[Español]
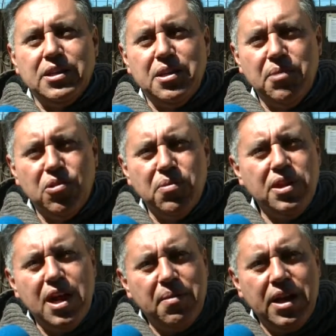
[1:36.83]
este, me
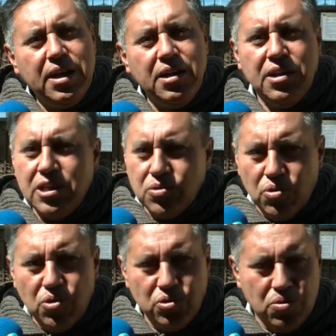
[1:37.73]
comentaban,
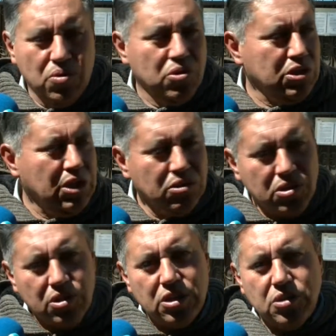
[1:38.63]
desconozco si las
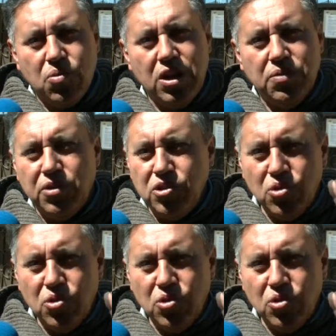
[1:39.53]
otras escuelas,